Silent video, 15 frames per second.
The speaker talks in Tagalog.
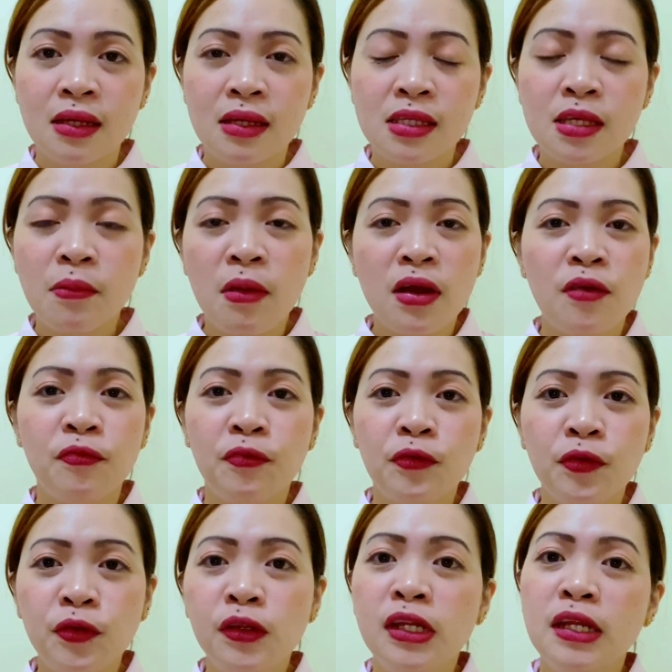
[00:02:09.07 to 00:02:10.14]
Sa mga
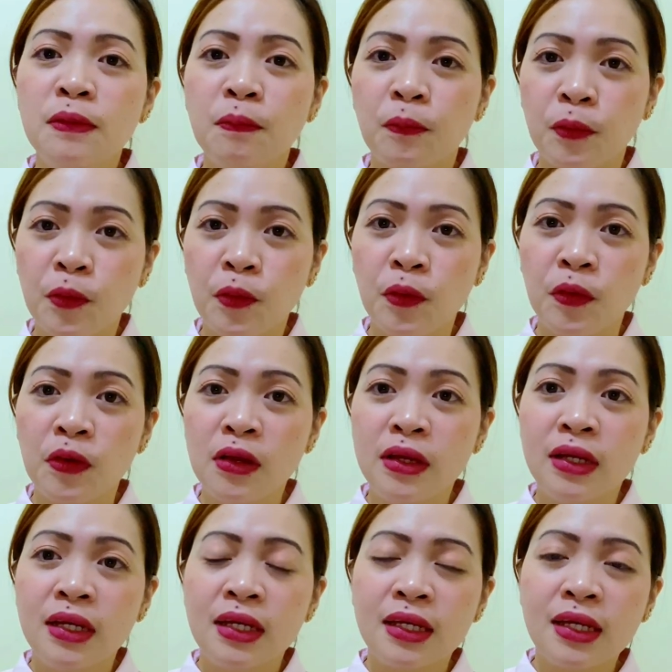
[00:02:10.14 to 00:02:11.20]
food din po,
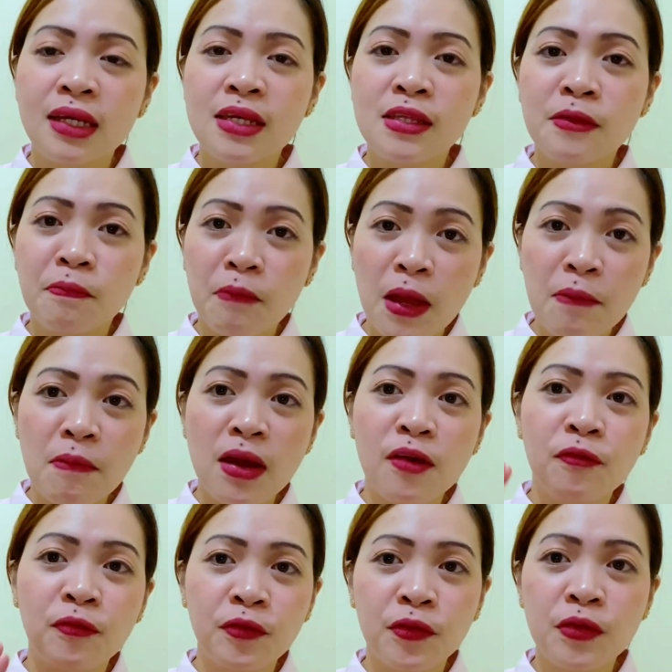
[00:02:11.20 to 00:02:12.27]
is may mga
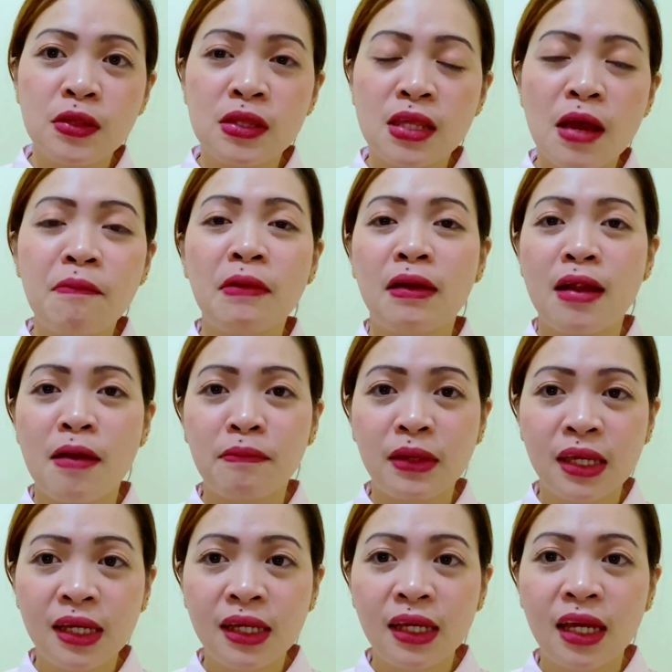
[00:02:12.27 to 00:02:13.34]
foods na
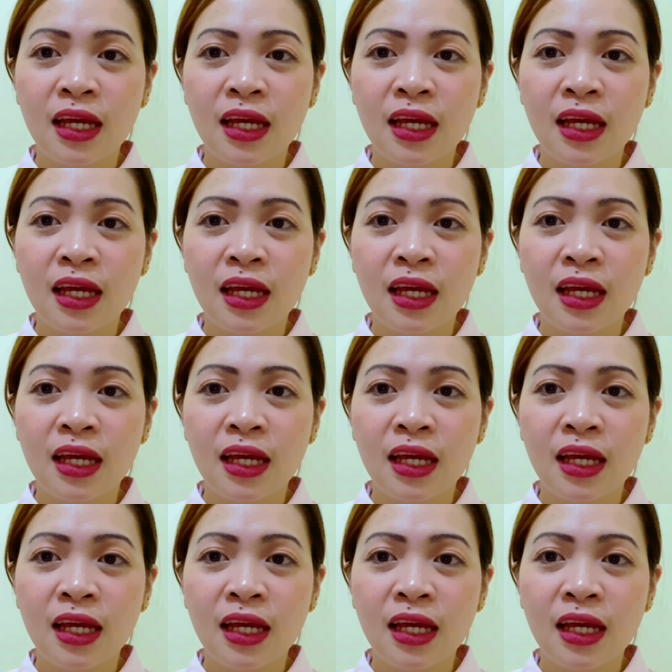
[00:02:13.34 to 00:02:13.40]
maraming